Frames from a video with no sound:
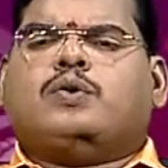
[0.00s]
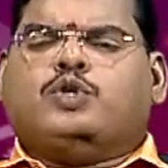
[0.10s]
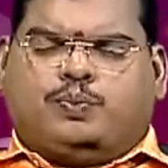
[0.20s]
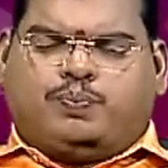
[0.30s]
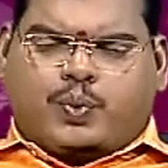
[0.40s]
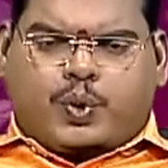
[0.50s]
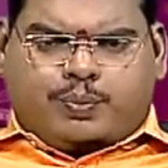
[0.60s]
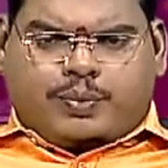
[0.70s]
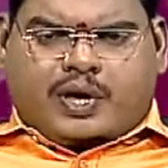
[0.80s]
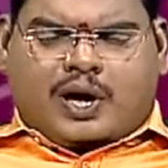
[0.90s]
கொஞ்சம்
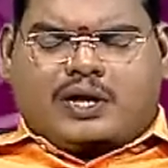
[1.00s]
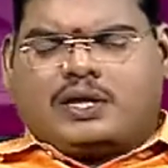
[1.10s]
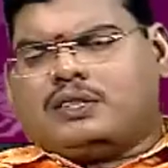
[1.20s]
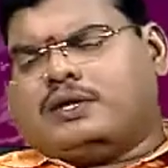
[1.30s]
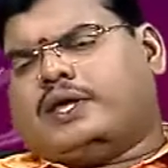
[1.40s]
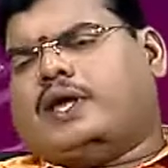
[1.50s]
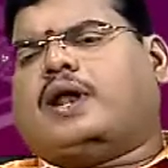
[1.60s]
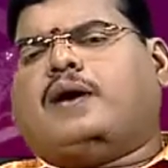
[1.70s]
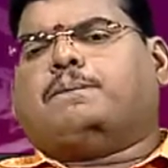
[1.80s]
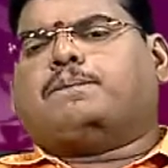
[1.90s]
பொறுமையாக
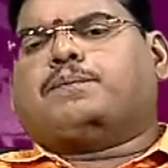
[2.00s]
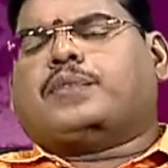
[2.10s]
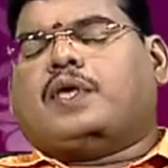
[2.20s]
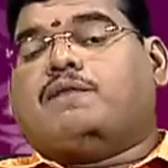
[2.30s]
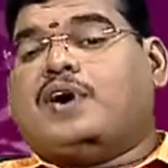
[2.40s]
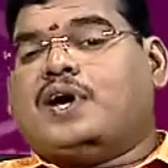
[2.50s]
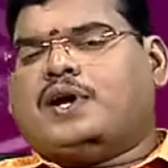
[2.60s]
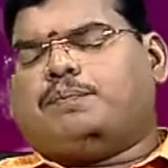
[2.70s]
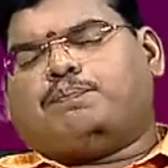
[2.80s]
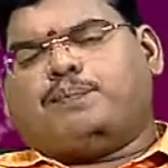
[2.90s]
இருந்துட்டிங்கன்னா
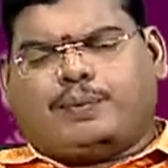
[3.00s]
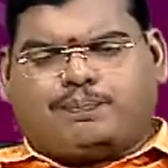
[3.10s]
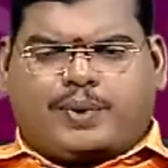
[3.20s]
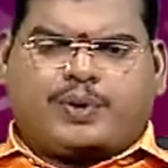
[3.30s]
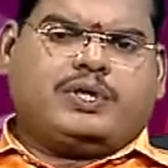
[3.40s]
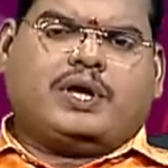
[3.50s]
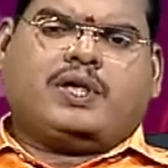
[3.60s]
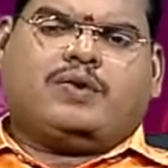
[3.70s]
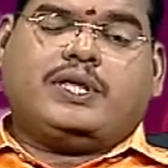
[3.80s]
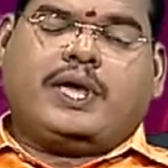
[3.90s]
வருட பிற்பகுதி
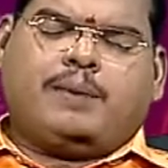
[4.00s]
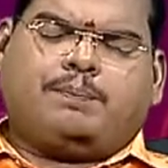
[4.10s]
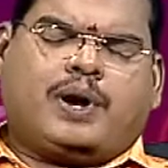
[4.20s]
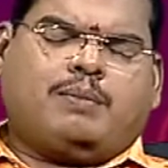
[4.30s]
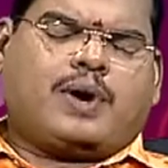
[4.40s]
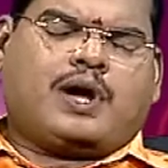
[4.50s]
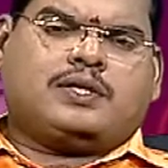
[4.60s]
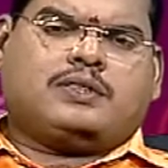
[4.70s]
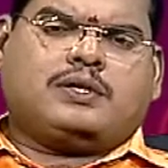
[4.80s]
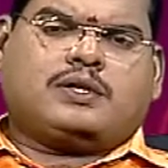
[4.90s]
அதாவது ஏப்ரல்
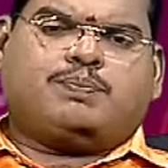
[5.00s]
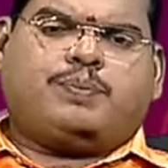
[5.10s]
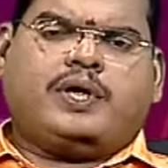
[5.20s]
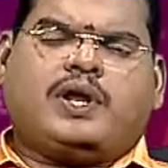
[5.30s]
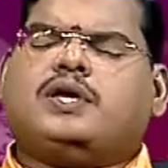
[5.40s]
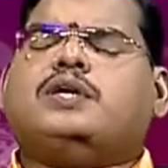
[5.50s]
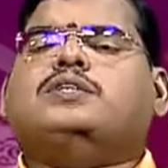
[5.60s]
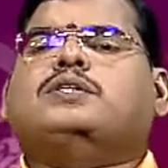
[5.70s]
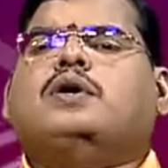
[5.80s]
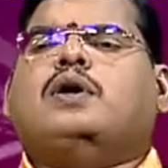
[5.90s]
மாதத்துக்கு பிறகு
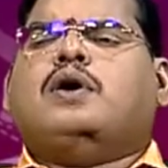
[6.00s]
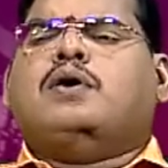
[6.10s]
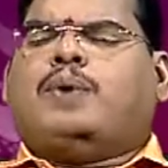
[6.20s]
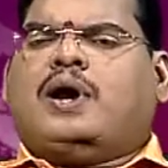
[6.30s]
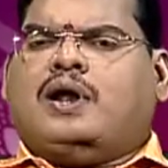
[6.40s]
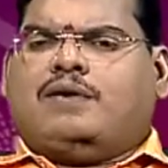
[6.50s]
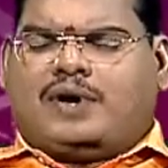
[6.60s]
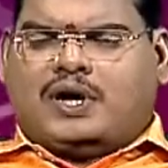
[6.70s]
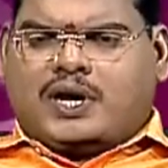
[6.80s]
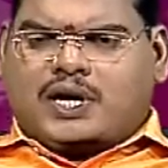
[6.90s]
பல
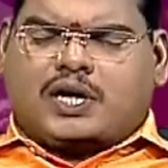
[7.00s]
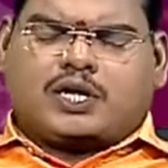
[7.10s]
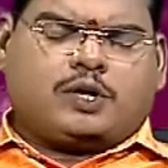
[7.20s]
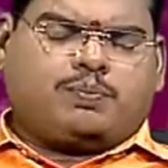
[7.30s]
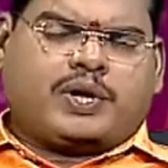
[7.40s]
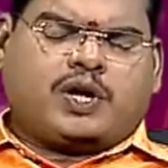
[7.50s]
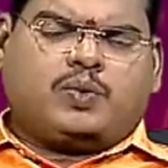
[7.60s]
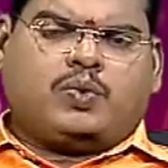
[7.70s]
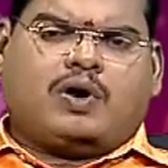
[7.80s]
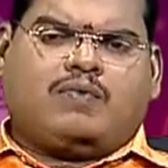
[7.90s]
வருடங்களுக்கு பிறகு
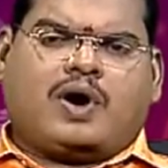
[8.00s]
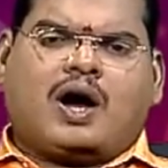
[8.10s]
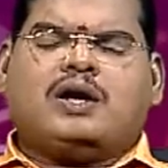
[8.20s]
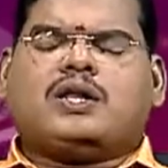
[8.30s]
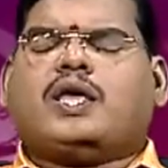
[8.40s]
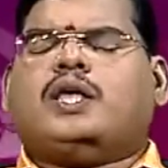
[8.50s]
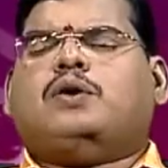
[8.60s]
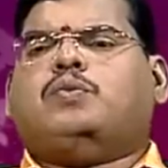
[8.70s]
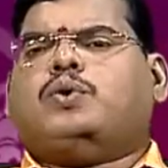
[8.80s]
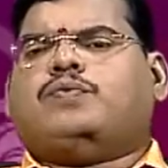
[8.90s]
உங்கள்
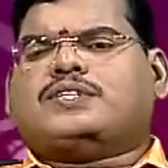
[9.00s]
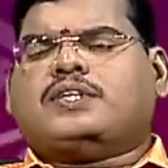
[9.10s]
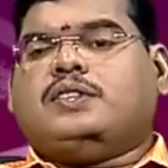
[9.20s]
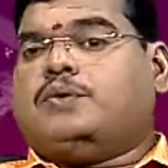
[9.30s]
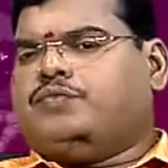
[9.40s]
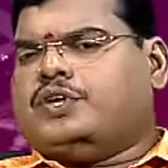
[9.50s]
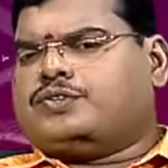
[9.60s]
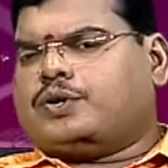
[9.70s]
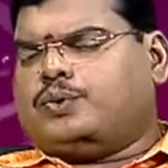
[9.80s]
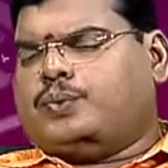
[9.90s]
வாழ்க்கையில் ஒரு வசந்தம்
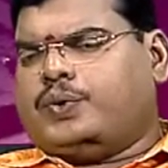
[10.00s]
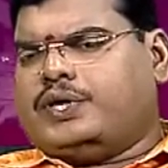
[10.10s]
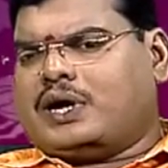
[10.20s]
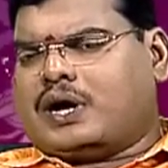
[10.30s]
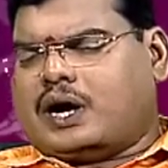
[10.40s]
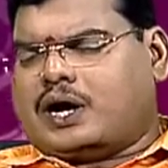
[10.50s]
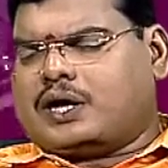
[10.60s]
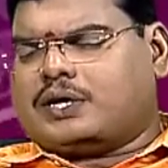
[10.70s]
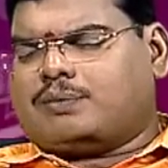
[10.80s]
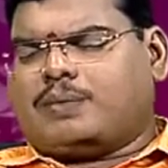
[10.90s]
வீசக்கூடிய
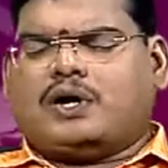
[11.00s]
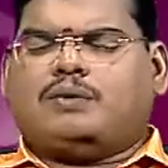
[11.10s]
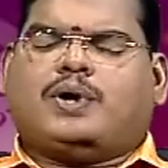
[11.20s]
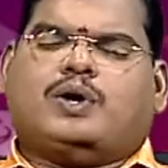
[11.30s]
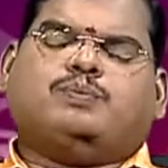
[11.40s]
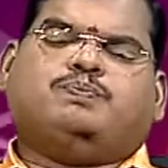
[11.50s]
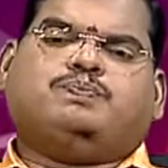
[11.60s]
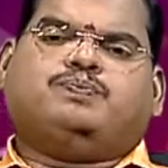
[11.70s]
காலகட்டமாக மாறும்